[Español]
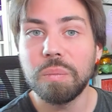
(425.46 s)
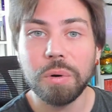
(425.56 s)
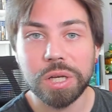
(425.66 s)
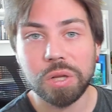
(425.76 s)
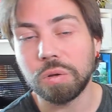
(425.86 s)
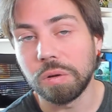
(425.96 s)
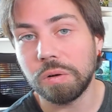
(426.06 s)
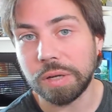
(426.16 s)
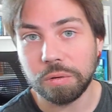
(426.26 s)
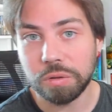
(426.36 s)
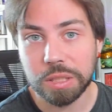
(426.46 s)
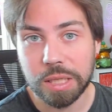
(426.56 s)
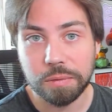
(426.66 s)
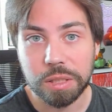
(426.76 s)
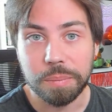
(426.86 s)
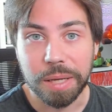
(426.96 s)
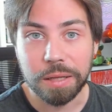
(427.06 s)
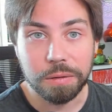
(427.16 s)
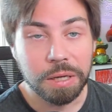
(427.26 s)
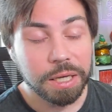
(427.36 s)
poquito todo lo que todos estamos
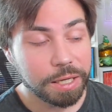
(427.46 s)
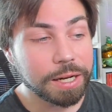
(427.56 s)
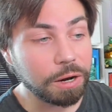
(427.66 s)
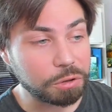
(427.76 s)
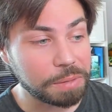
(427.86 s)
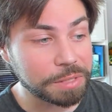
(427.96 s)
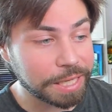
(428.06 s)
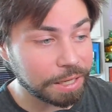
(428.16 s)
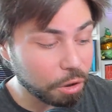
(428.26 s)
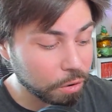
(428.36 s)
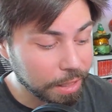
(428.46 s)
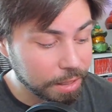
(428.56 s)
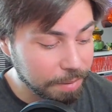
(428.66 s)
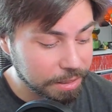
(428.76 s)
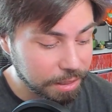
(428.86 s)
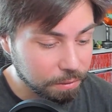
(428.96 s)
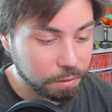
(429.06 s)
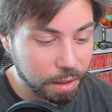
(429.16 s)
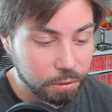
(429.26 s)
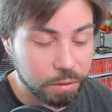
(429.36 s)
esperando. Y claro, sabéis que hoy además se ha
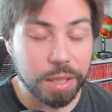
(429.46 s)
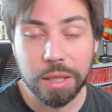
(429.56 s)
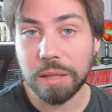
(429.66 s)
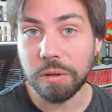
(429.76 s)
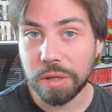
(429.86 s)
anunciado un Nintendo